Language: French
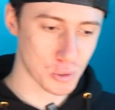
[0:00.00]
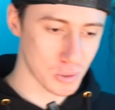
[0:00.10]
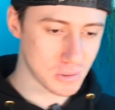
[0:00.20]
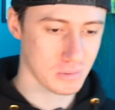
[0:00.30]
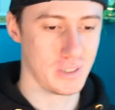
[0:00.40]

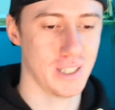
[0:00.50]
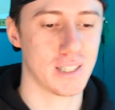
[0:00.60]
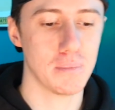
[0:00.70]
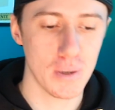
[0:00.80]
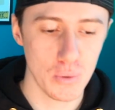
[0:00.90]
coup, on n'a
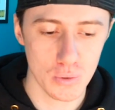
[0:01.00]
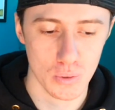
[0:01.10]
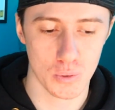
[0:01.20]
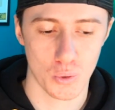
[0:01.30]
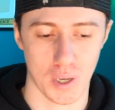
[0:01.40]
jamais eu
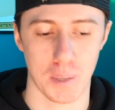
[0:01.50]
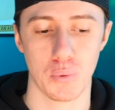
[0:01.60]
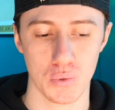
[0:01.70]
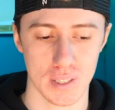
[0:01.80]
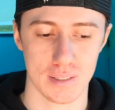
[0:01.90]
de,
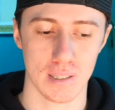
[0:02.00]
réponse à